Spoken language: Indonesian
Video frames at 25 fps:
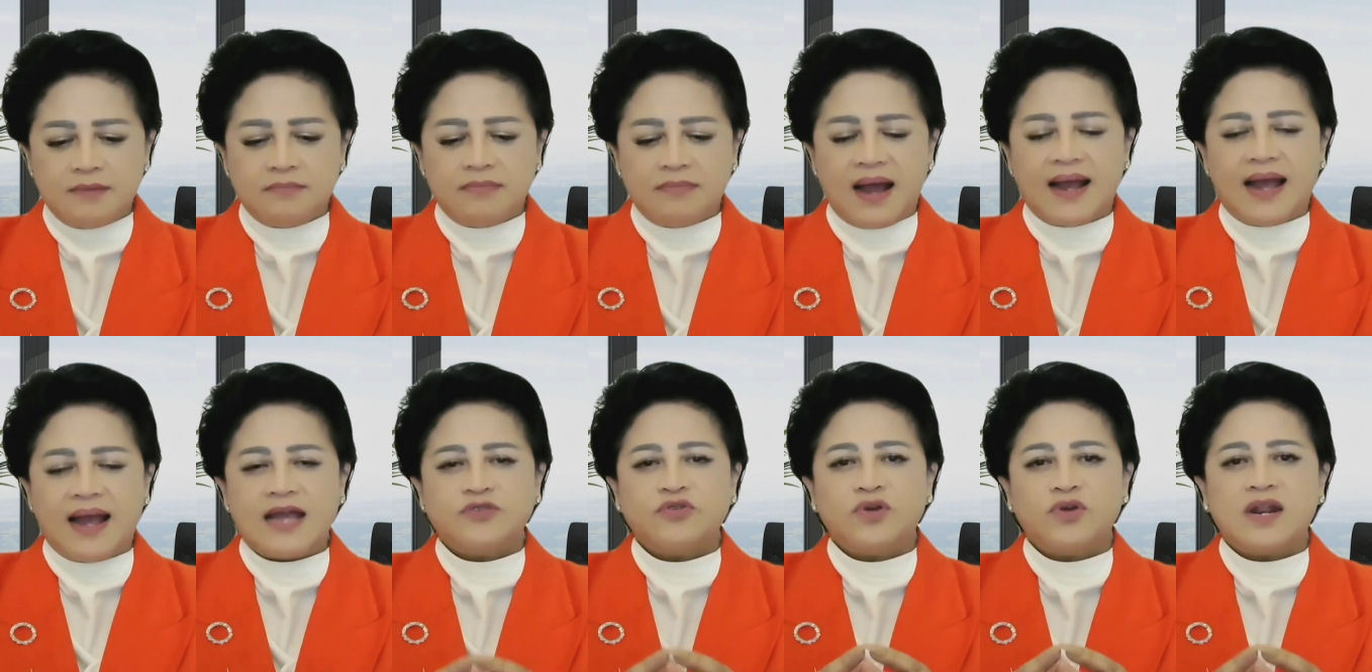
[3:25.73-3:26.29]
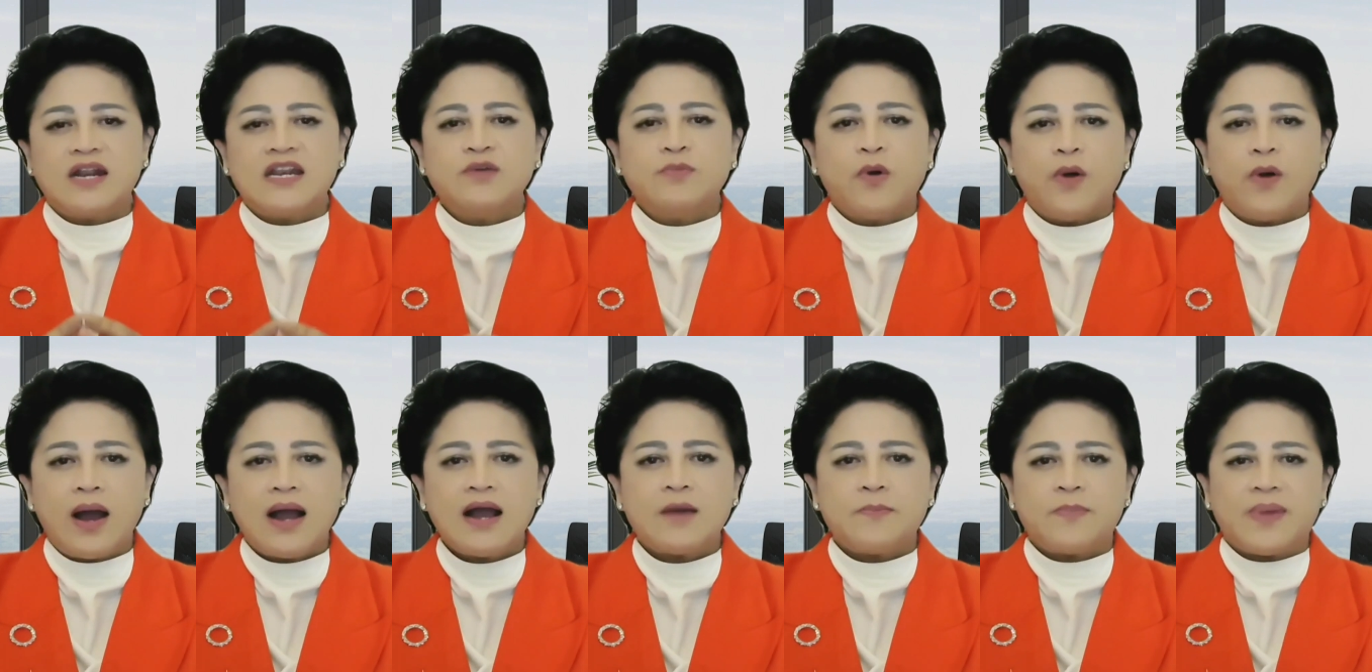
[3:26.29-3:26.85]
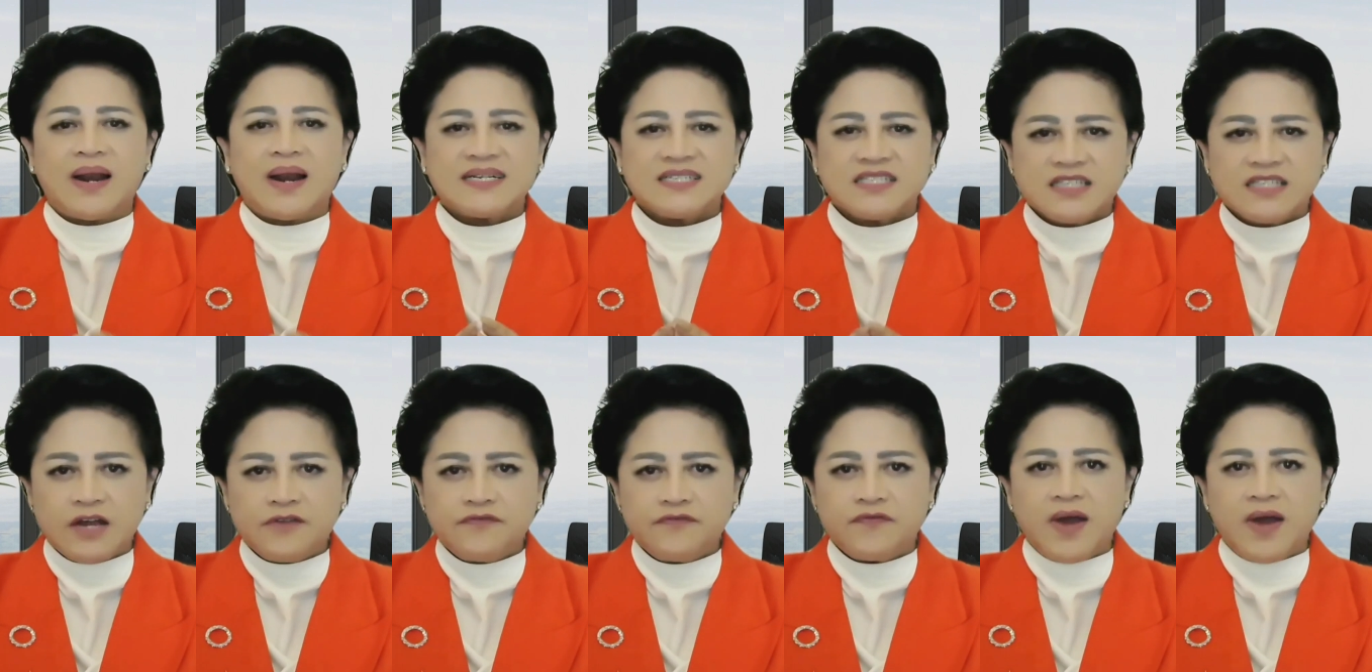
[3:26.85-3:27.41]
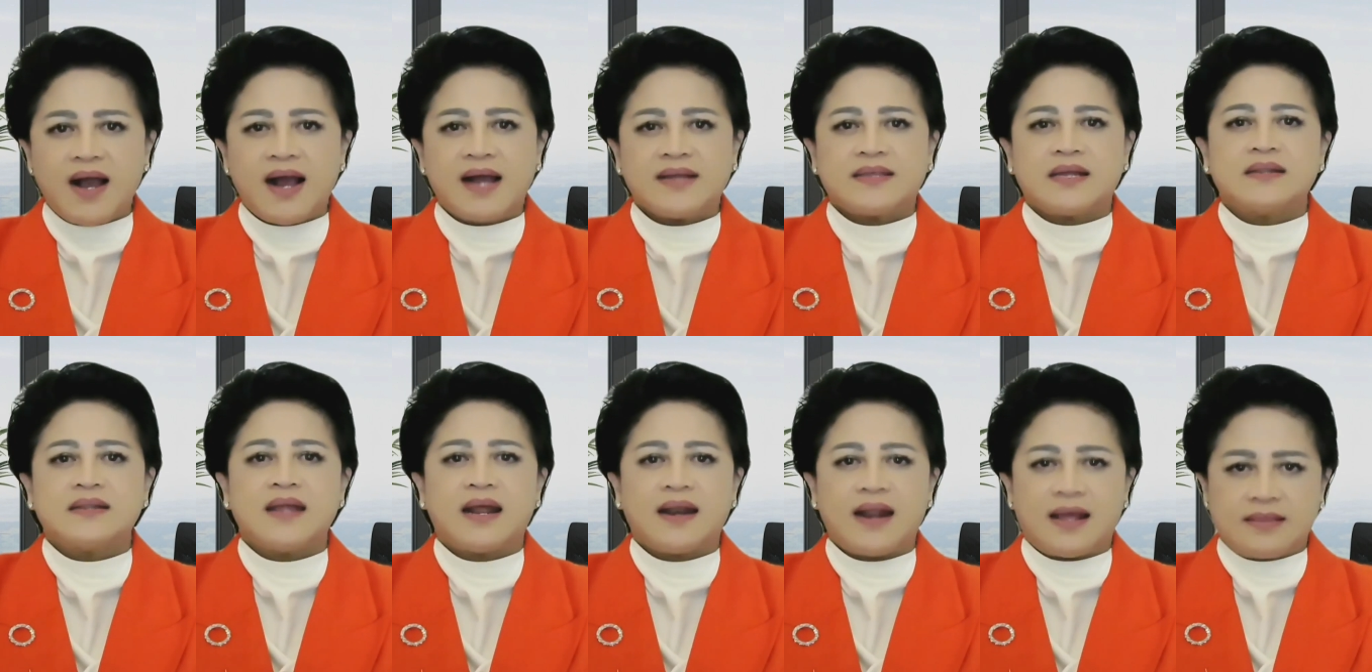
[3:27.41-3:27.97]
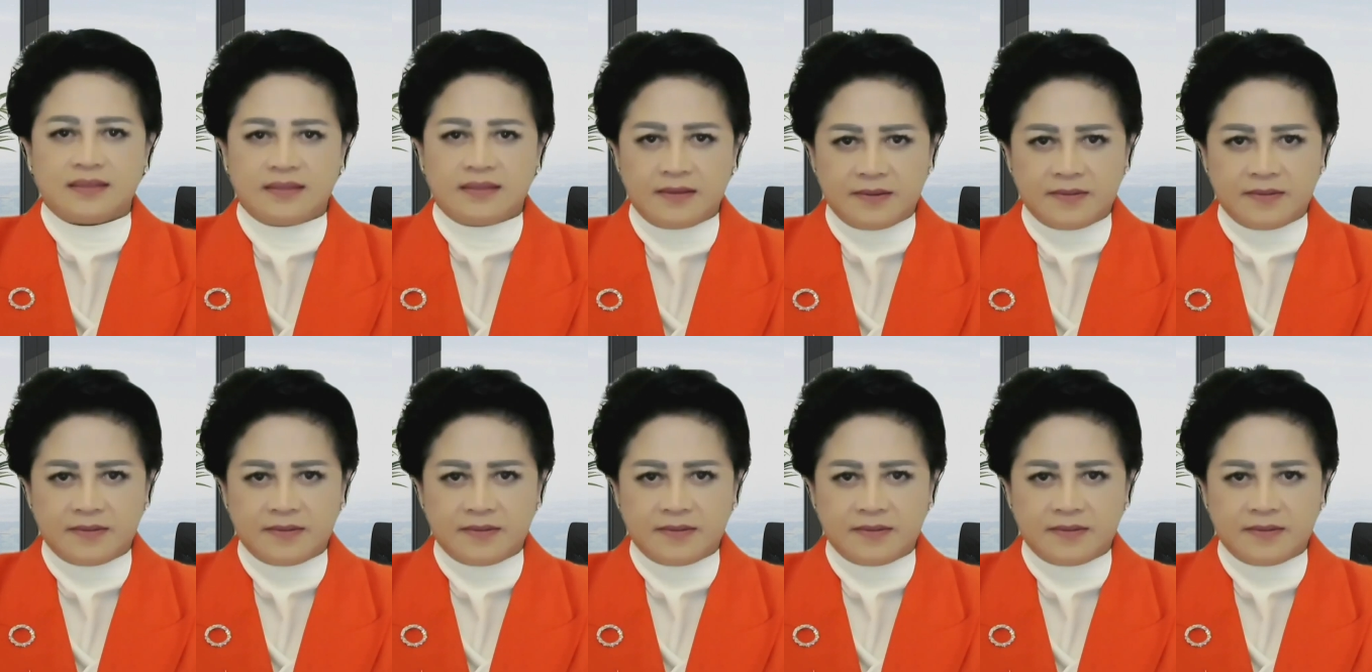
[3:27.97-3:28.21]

maka itu ada di bawah Kepala Staf Angkatan Darat.